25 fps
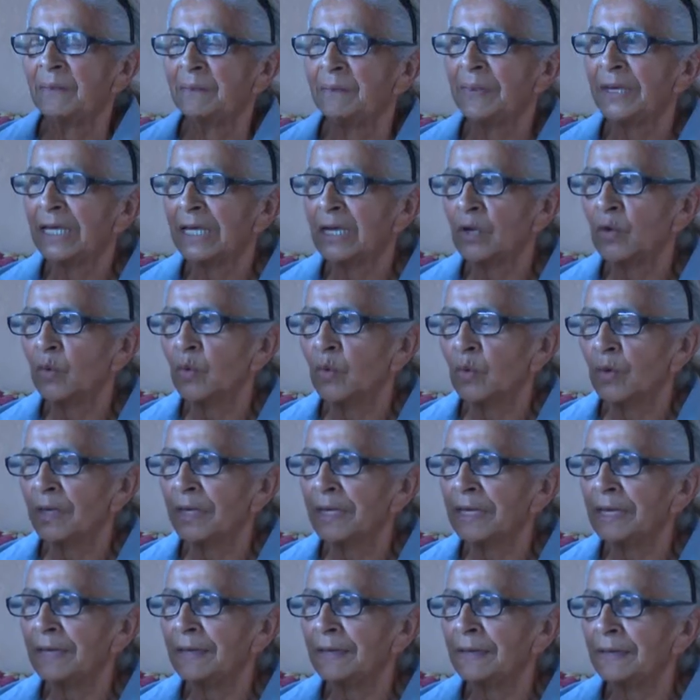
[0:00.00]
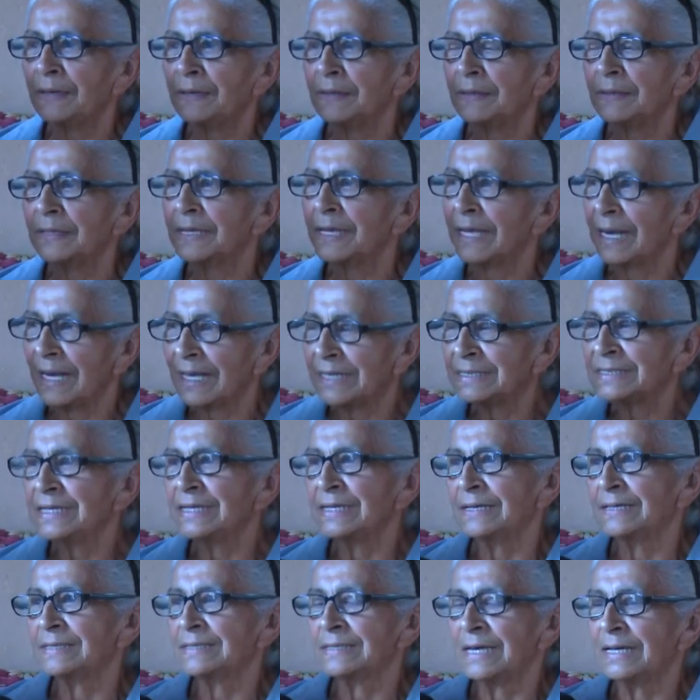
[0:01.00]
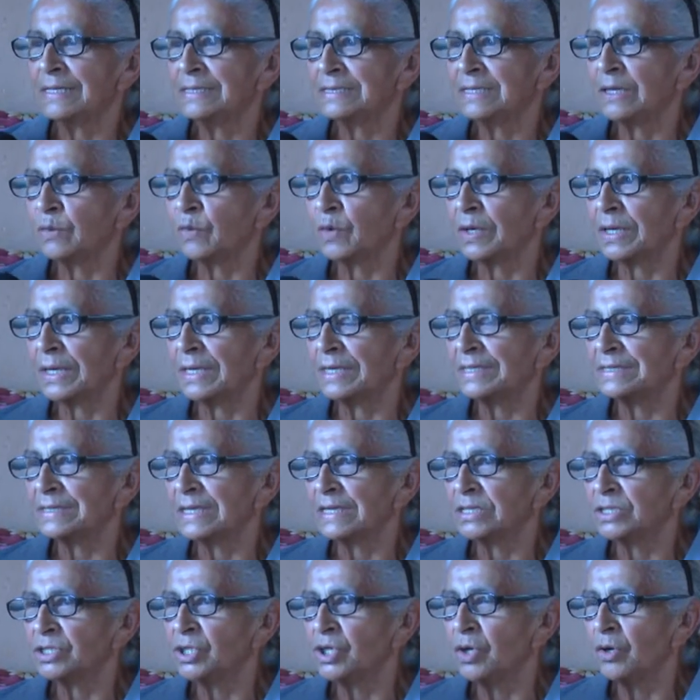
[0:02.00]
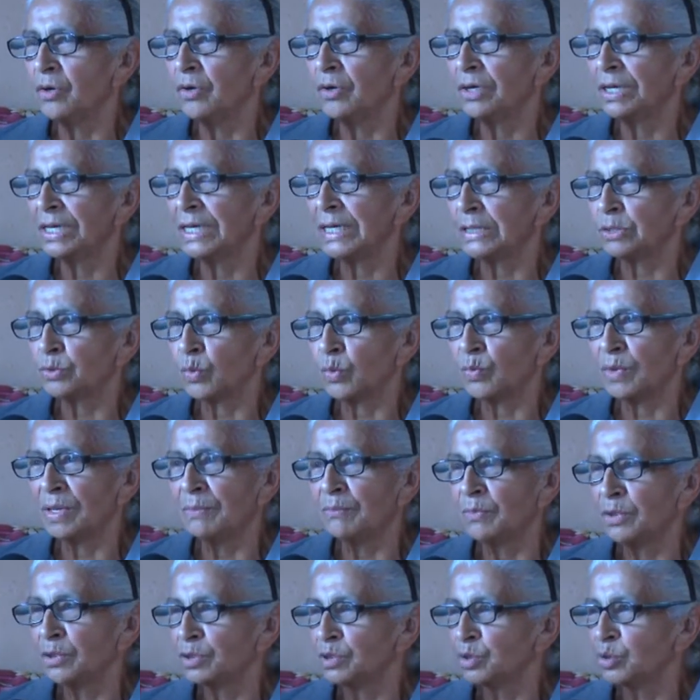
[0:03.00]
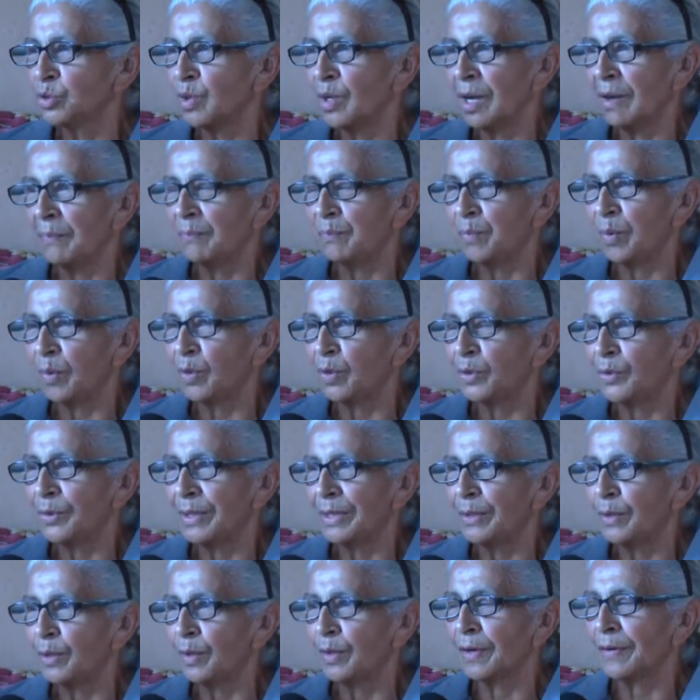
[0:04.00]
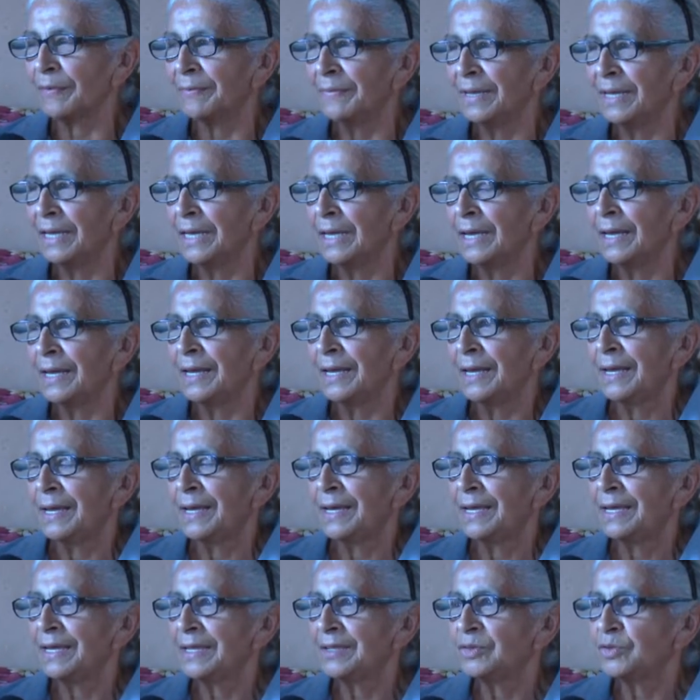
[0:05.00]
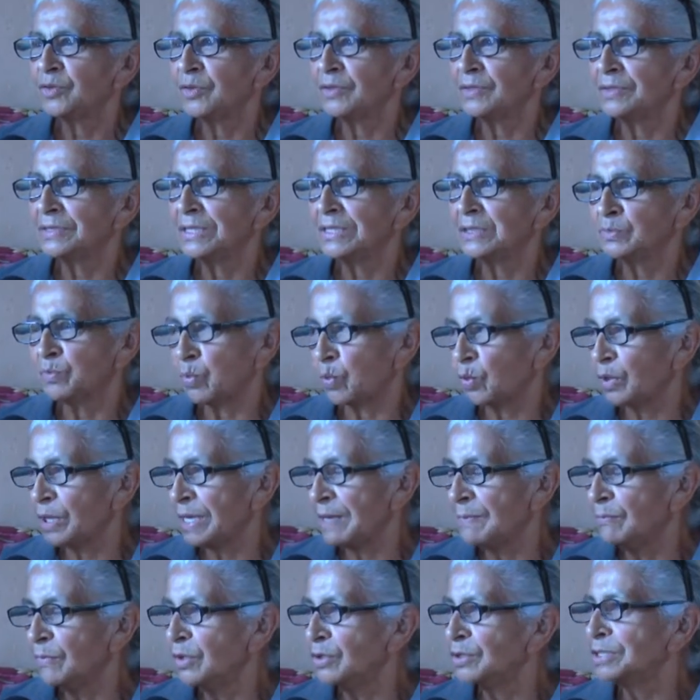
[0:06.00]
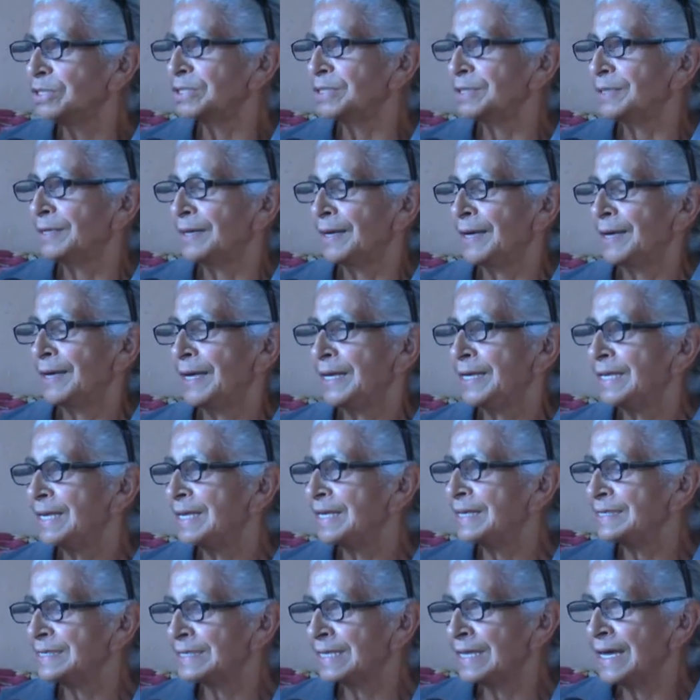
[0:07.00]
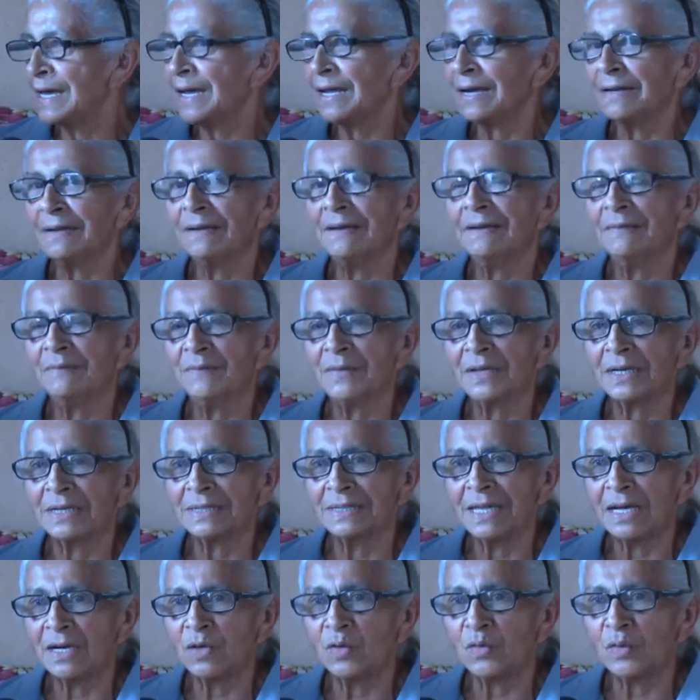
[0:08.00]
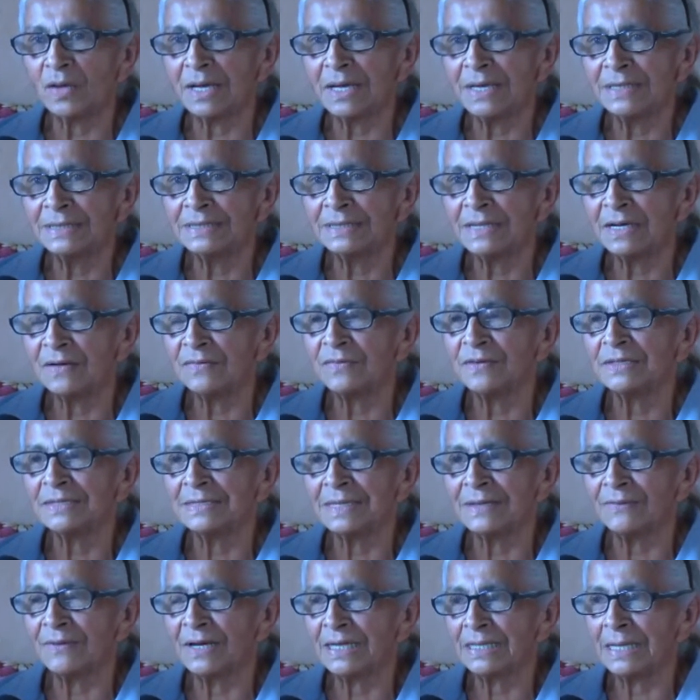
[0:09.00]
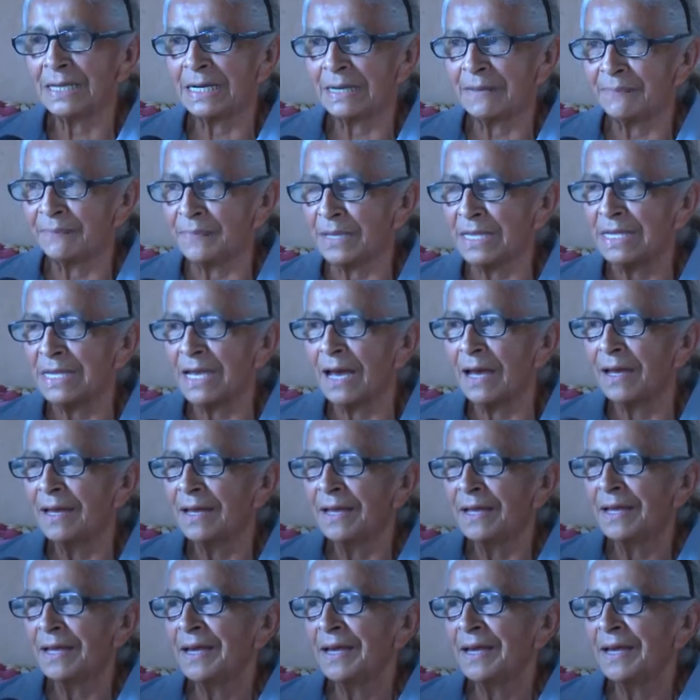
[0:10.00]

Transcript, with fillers: Pero eh, gracias a esa organización ya tuvimos un apoyo enorme, entonces pudimos iniciar, ¿verdad? Lo que es el Festival de la Piña.